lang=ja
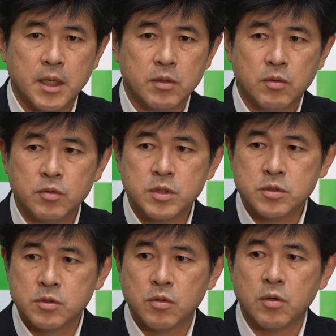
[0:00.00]
あの本
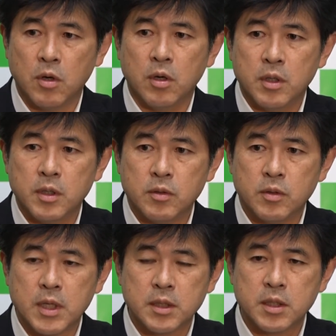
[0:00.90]
日午
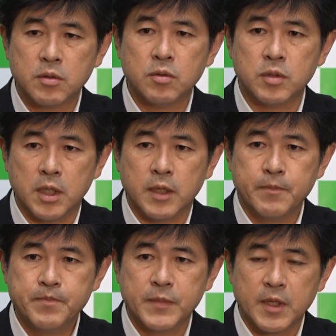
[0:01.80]
後、官邸の方に、
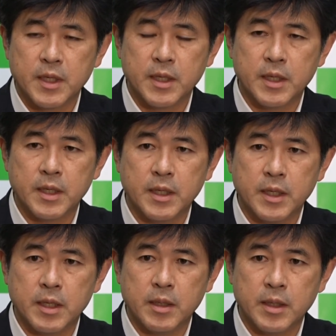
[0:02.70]

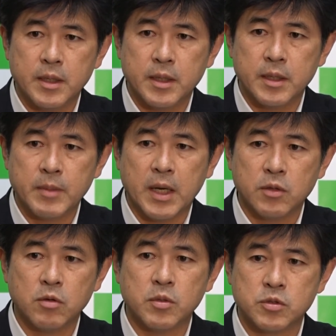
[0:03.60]
えー、まあ、
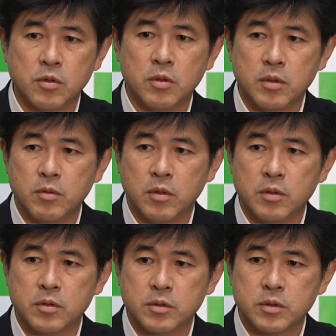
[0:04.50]
要望書を
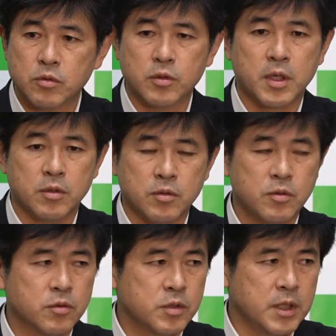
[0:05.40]
届けるという
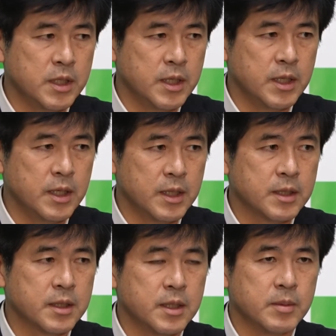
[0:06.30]
ことになっ
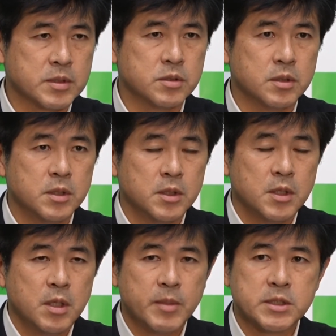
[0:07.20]
ています。
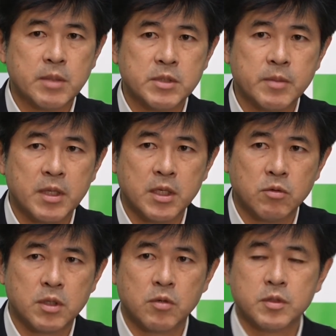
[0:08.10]
さまざ、まない
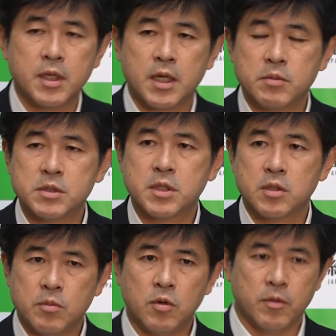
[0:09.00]
ろんな論点ありますけれ
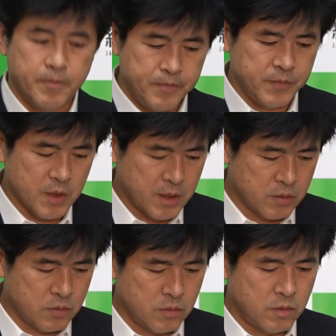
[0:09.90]
ども、あ
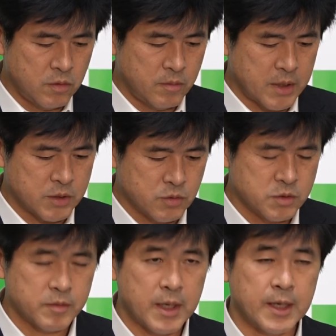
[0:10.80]
のまあ、一
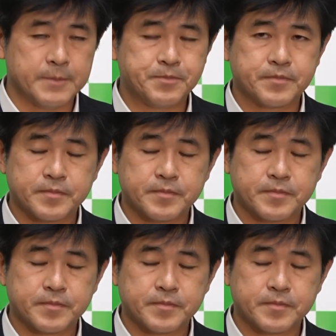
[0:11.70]
つは、